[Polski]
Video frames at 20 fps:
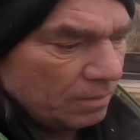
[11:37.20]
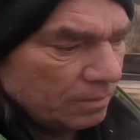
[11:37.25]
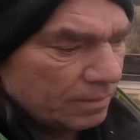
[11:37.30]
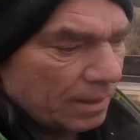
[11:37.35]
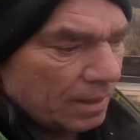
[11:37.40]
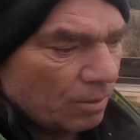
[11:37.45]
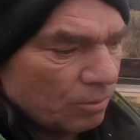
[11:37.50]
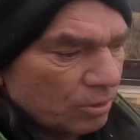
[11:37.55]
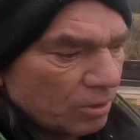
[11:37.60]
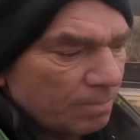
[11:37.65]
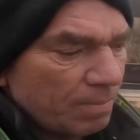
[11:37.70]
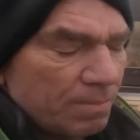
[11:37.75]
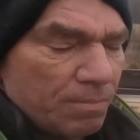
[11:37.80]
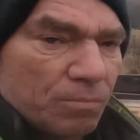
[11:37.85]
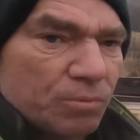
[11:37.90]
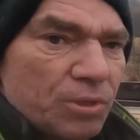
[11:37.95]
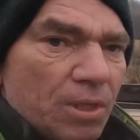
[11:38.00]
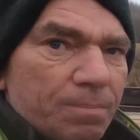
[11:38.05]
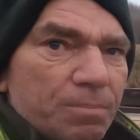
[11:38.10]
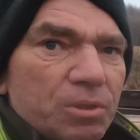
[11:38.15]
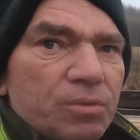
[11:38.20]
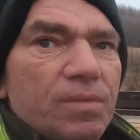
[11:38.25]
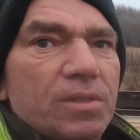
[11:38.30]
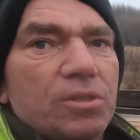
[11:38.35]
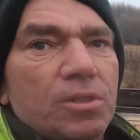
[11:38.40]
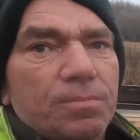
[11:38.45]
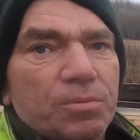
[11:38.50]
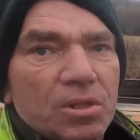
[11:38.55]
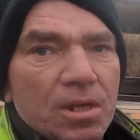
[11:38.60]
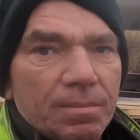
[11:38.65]
taka osoba by musiała
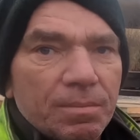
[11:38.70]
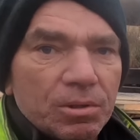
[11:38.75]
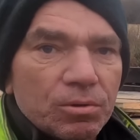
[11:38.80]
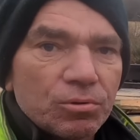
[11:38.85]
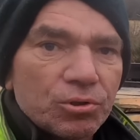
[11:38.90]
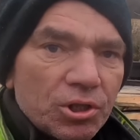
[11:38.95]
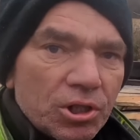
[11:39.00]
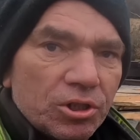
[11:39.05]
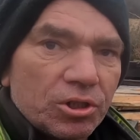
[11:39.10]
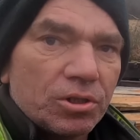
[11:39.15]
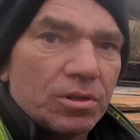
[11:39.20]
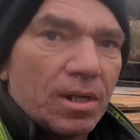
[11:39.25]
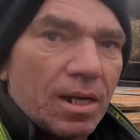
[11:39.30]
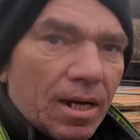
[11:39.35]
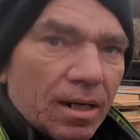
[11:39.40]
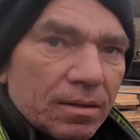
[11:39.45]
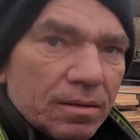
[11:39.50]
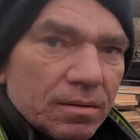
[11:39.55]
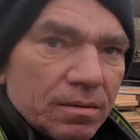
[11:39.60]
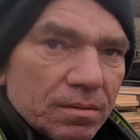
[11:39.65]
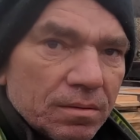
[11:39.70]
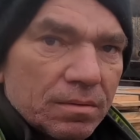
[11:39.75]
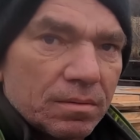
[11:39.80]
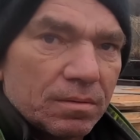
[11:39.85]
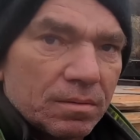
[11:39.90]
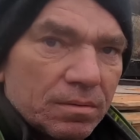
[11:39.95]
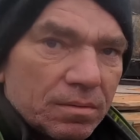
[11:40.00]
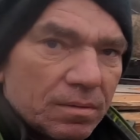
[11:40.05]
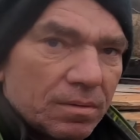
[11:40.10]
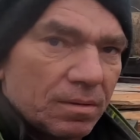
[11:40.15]
poświęcić przynajmniej tu 6 lat
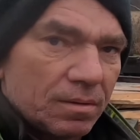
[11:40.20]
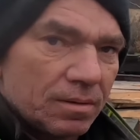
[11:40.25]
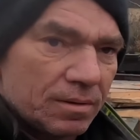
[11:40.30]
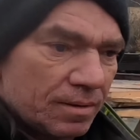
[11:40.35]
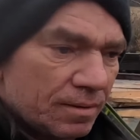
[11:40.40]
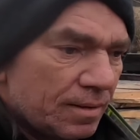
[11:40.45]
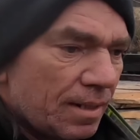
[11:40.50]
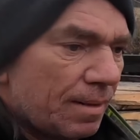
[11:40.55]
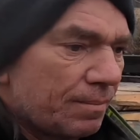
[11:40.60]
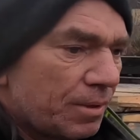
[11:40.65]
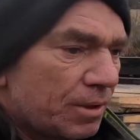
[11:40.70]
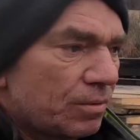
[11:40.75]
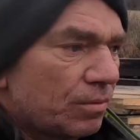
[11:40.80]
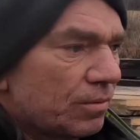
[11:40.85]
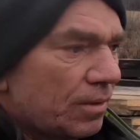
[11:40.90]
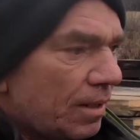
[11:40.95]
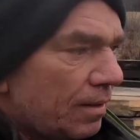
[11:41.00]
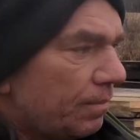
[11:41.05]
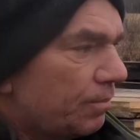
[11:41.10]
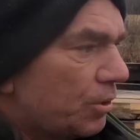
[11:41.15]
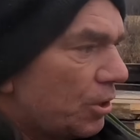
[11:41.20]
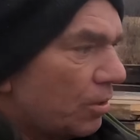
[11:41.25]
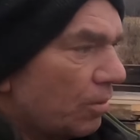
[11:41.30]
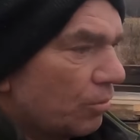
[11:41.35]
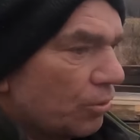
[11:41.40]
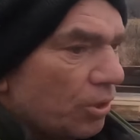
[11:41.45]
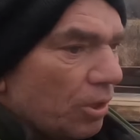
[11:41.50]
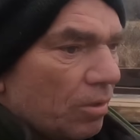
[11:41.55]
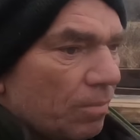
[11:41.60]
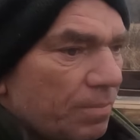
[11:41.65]
y, z nami tutaj przy
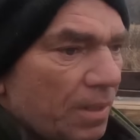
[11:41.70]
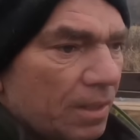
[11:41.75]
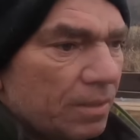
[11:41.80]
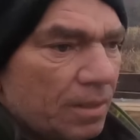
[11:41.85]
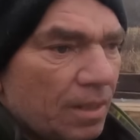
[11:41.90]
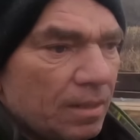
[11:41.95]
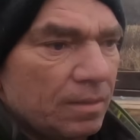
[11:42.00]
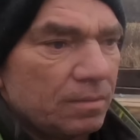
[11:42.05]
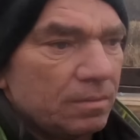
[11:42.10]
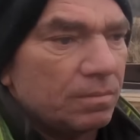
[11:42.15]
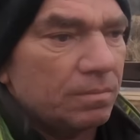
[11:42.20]
różnych obiektach.